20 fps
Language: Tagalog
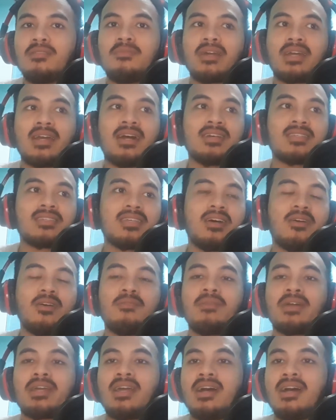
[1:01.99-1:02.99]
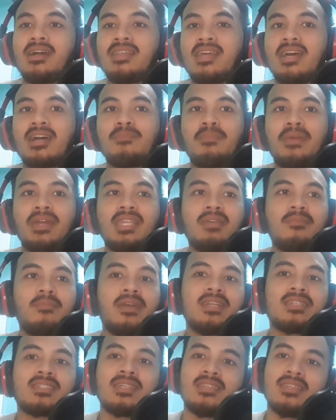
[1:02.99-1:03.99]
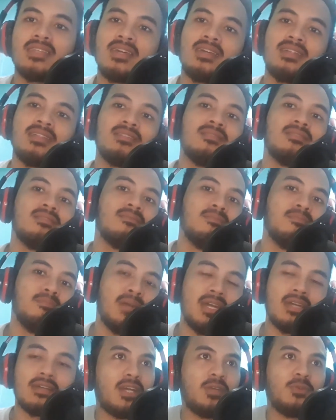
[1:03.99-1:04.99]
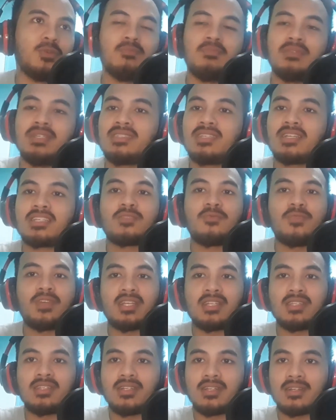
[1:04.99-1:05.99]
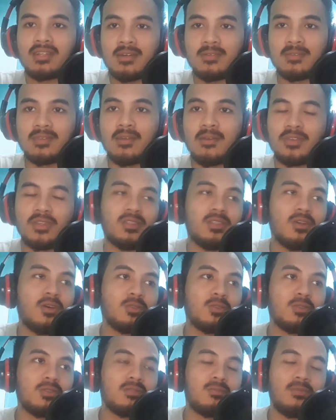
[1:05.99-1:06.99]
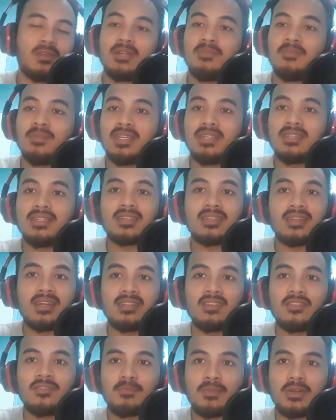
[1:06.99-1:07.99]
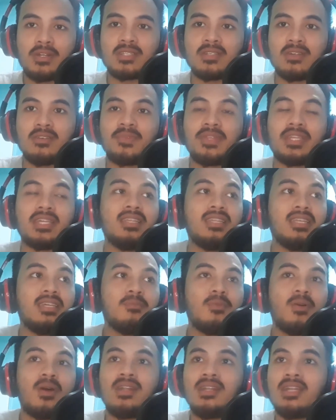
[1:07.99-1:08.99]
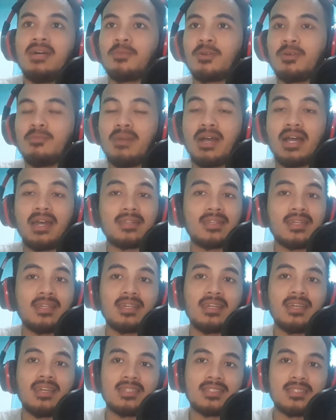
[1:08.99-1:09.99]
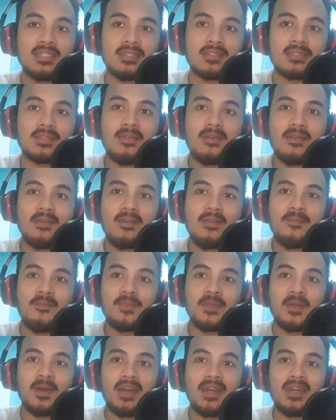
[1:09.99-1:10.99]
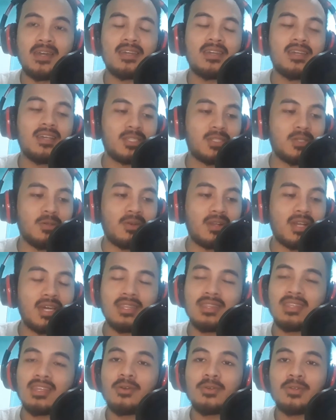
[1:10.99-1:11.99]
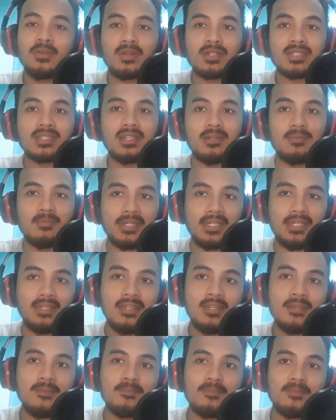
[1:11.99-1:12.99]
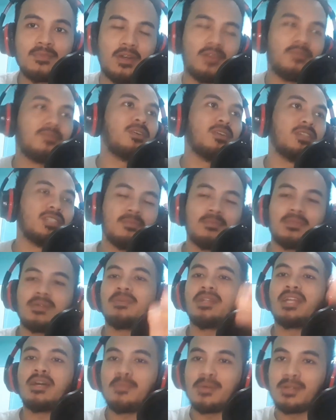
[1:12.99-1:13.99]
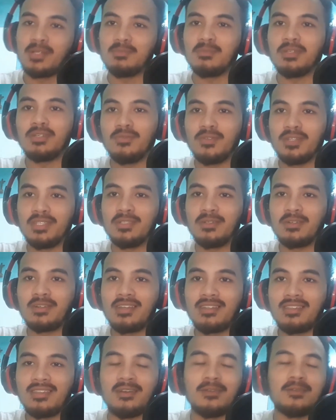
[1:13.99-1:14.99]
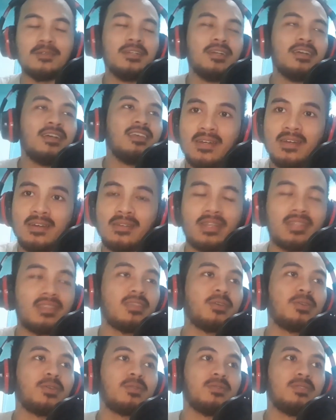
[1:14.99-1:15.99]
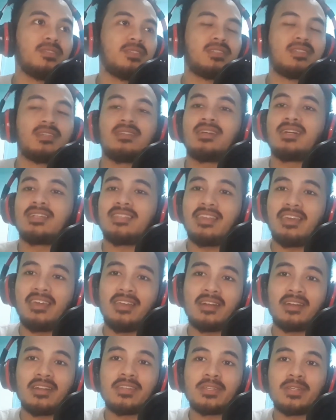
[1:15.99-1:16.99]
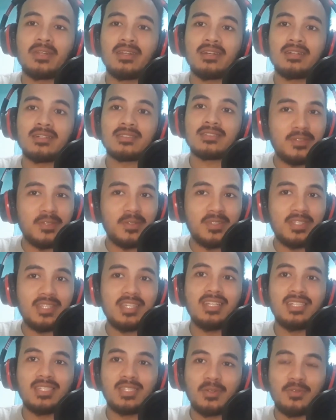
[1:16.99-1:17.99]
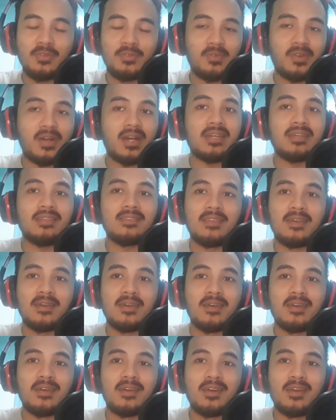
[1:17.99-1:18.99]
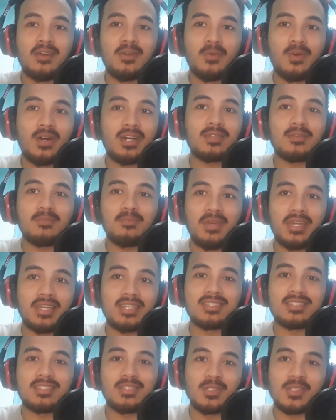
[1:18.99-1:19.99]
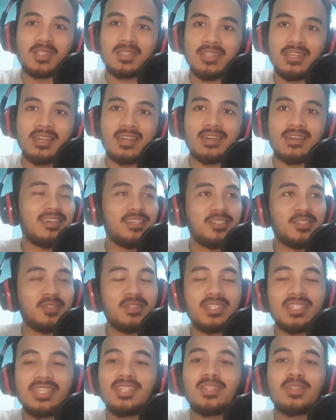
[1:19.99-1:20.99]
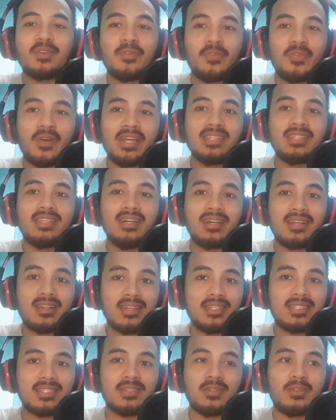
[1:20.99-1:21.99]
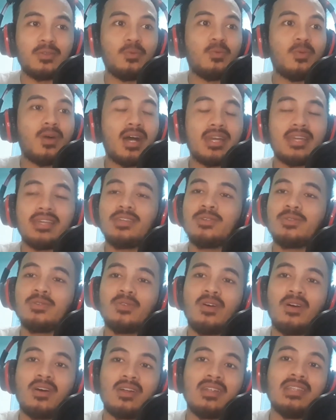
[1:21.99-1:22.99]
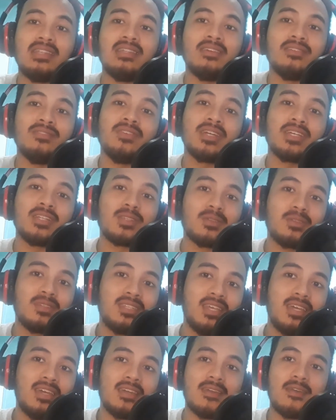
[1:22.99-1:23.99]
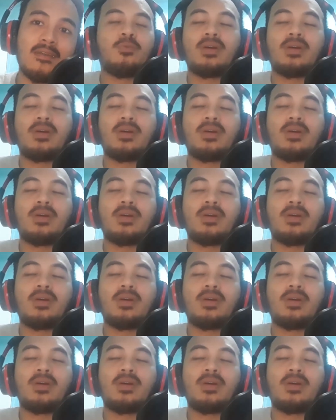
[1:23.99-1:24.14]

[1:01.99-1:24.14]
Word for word: Mag-aasawa, mag-aanak, pay the bills, and then bang, I would be 6 feet under the ground. You don't wanna be that kind of person. Hindi mo alam kung bakit ka nag exist Okay? So, right now, you are still breathing. Of course, syempre, pinapanood mo yung video right now. Right now, you, you still got air in your lungs. You need to find What makes you tick? You need to find a reason why you are living today.